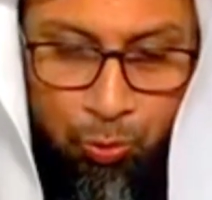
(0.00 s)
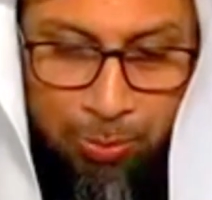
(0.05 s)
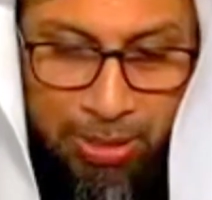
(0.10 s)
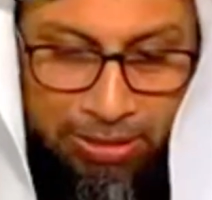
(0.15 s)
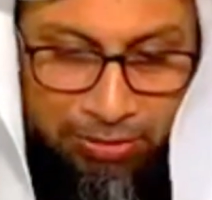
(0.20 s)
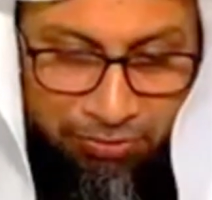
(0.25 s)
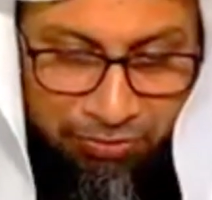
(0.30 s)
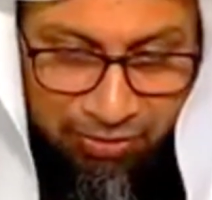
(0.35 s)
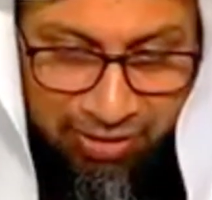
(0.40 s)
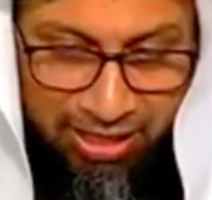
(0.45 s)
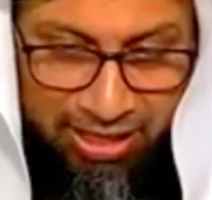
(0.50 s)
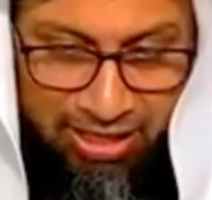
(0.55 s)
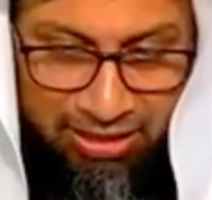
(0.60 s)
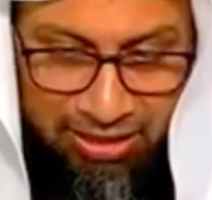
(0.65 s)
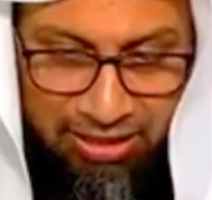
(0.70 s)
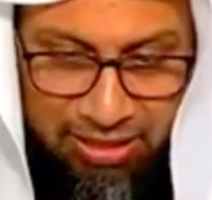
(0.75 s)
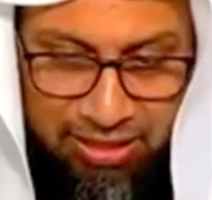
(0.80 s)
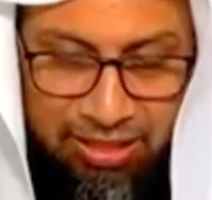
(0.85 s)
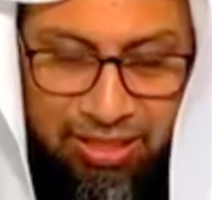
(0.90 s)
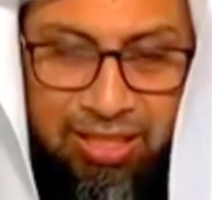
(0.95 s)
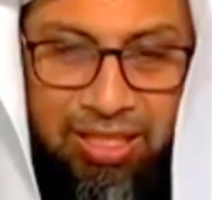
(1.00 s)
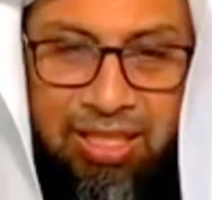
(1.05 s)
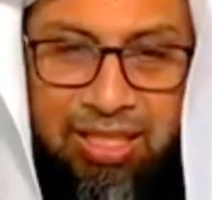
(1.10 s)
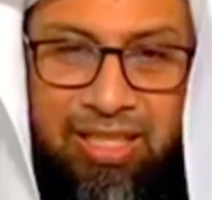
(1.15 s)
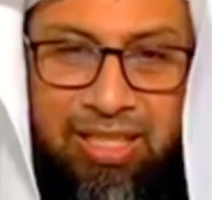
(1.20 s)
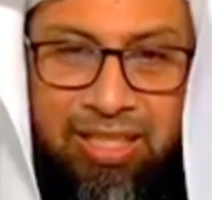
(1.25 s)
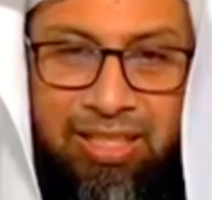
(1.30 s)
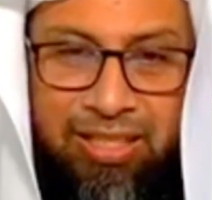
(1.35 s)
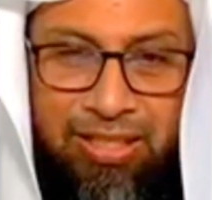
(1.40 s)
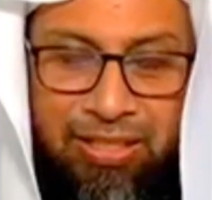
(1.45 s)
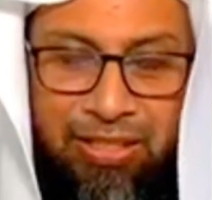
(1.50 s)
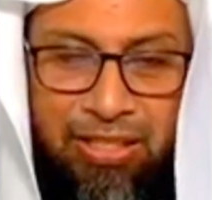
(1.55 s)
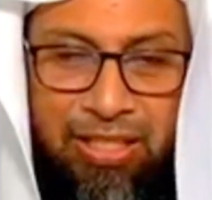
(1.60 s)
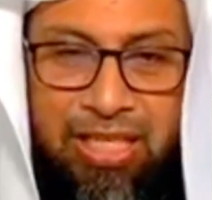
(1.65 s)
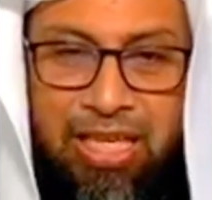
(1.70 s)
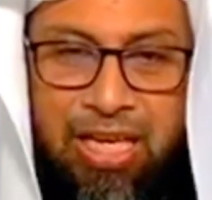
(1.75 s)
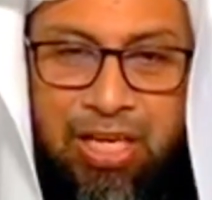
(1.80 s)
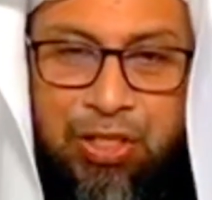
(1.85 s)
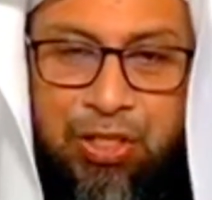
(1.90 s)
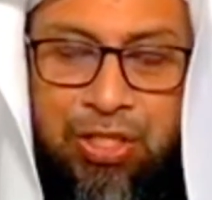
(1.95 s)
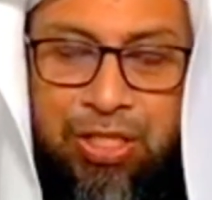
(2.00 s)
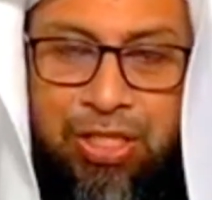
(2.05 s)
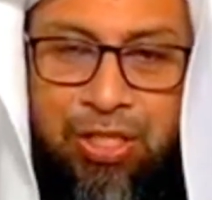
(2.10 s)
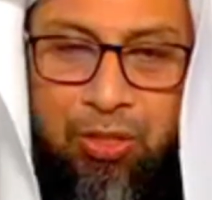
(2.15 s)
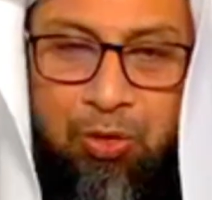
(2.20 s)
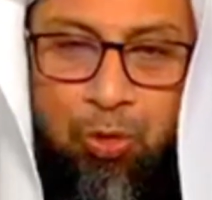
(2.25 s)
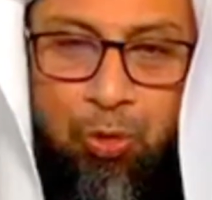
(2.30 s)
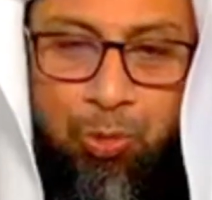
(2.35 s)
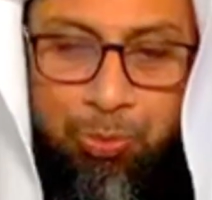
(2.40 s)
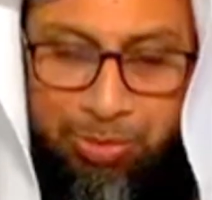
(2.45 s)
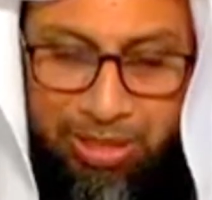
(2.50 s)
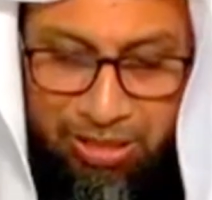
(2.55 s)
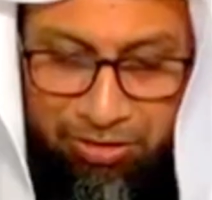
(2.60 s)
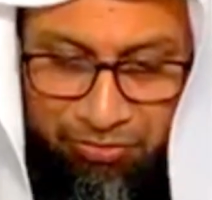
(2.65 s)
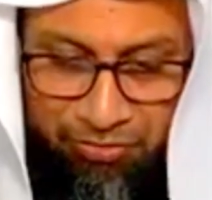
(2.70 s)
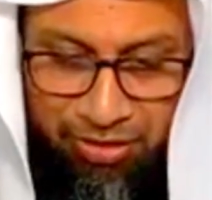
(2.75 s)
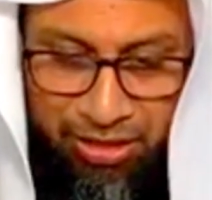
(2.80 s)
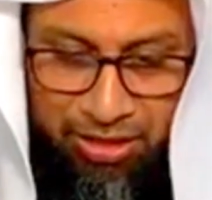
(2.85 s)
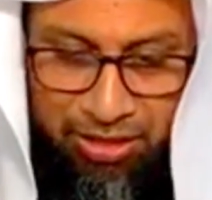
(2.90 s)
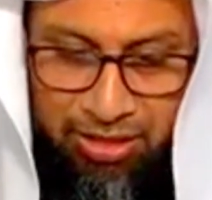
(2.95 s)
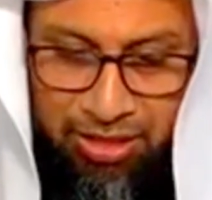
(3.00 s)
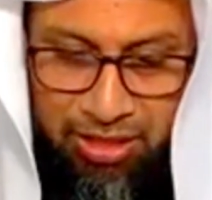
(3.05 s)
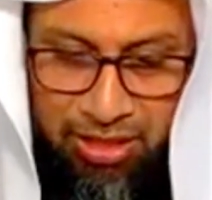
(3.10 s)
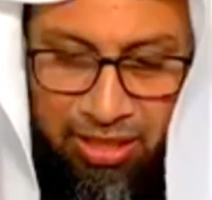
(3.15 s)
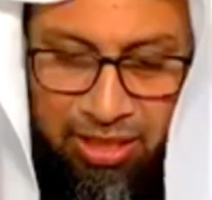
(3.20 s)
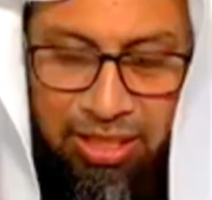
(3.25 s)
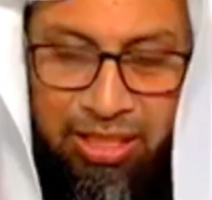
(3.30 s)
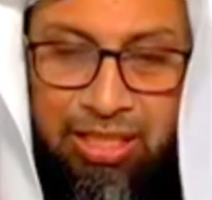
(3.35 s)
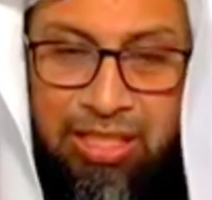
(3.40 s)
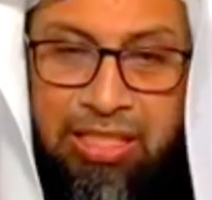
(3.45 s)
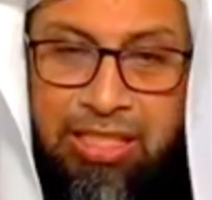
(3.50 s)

কোনো মানফাত নিয়ে আসে কোনো বেনিফিট